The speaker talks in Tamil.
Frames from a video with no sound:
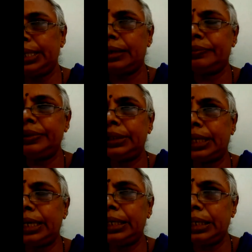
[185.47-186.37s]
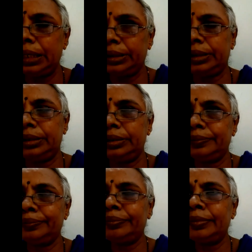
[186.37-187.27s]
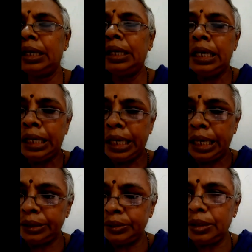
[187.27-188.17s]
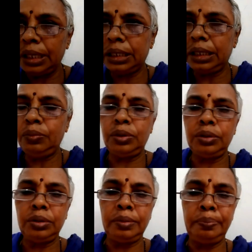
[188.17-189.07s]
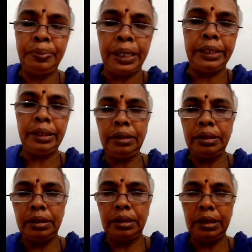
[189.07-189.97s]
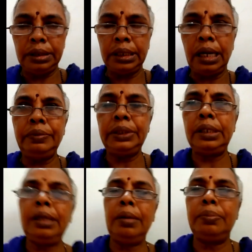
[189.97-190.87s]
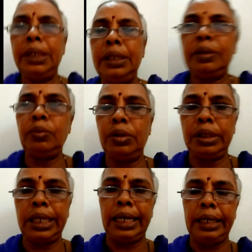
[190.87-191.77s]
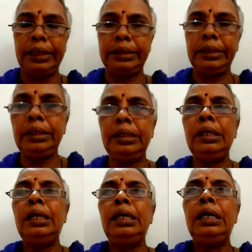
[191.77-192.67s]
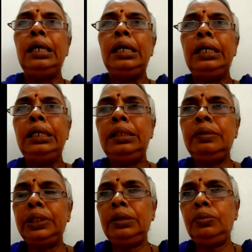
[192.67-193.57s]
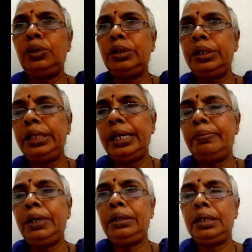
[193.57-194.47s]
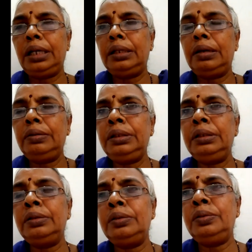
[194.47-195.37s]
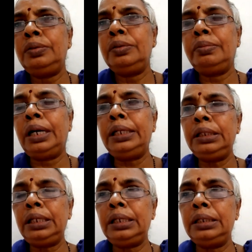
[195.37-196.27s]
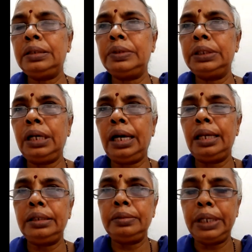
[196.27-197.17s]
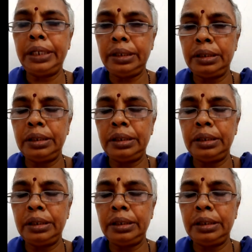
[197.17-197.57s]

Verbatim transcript: அரவிந்தரை ஈர்த்தது ஏன்னு சொன்னாக்கா ஒரு பெண் சாவித்ரி அப்படிங்கிற ஒரு கேரக்டர் இது வந்து ஒரு யமன் அதாவது மனிதர்களுக்கு வந்து அல்டிமேட்